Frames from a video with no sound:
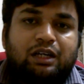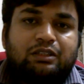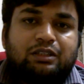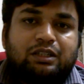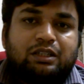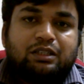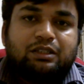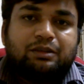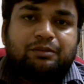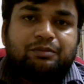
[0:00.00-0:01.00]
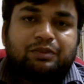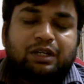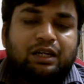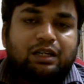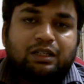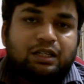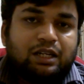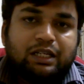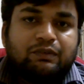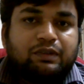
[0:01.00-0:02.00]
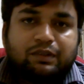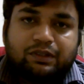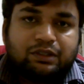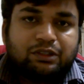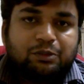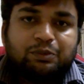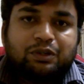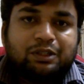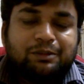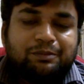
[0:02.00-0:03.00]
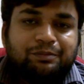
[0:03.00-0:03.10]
அதுக்கான காரணங்கள் என்னவா வேணா இருந்துட்டு போகலாம்